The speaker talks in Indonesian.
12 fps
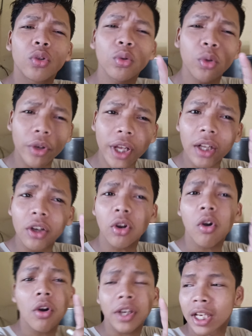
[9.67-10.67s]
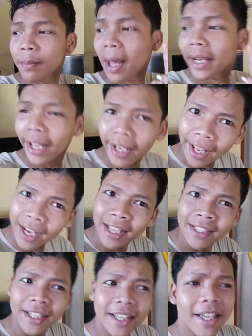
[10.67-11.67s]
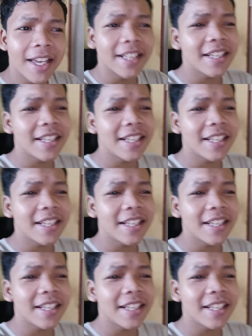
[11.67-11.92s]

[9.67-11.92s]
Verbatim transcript: tutorial ngerokok di depan nenek nah jadi